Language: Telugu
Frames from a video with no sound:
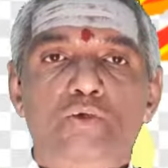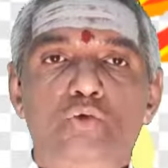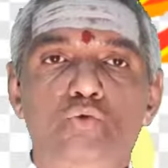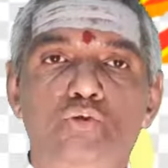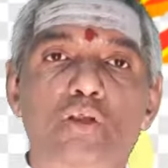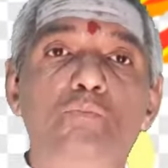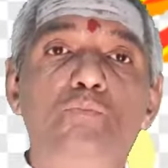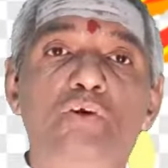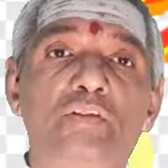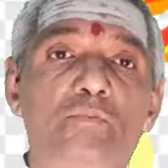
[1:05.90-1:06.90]
యుద్ధం
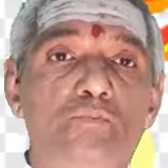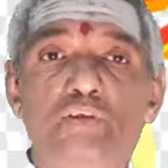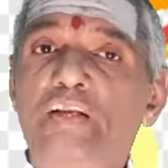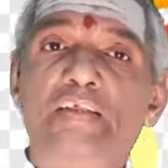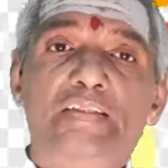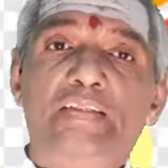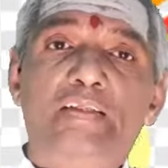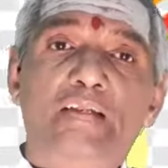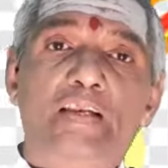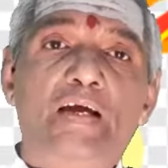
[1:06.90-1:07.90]
మొగ
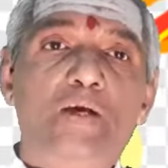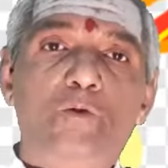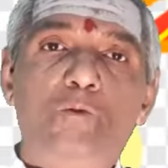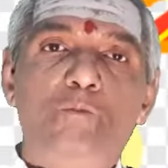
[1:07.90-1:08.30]
మొదలైంది లంకలో